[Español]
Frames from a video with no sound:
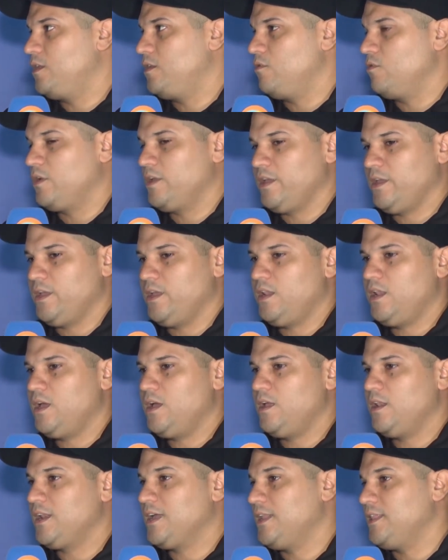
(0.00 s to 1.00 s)
lo que es
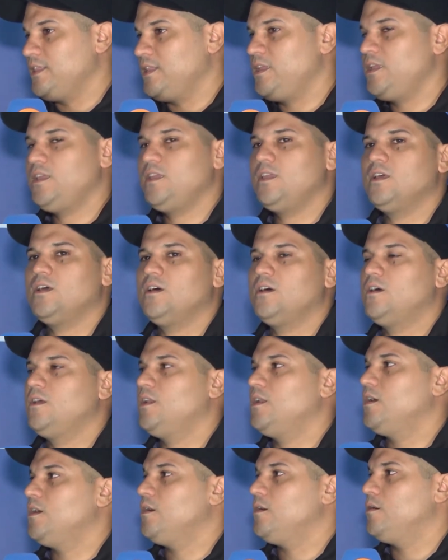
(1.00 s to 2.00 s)
la alcaldía,
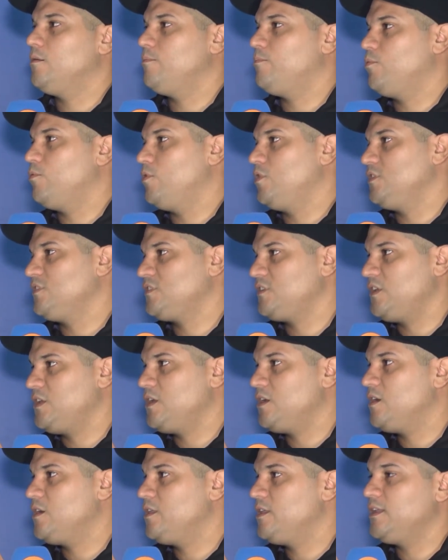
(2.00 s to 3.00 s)
la
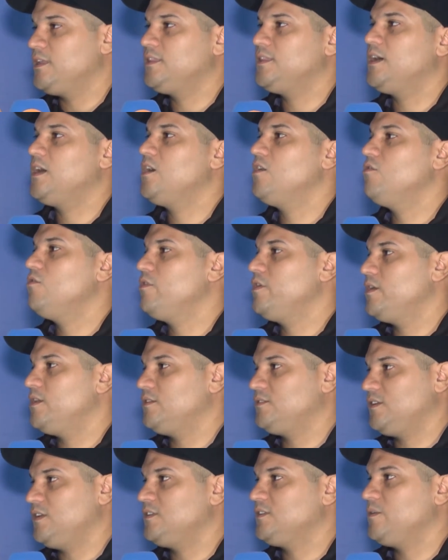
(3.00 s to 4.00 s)
policía del estado y
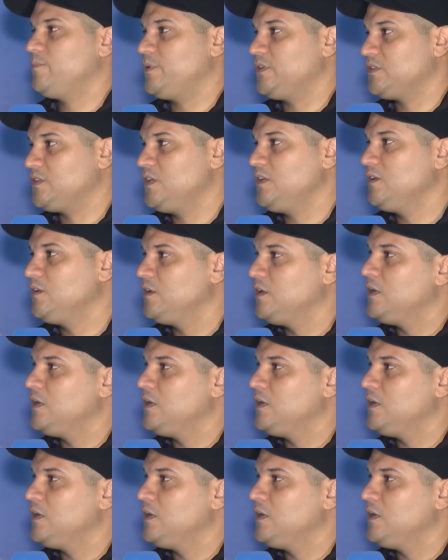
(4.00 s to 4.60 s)
el 6CPC,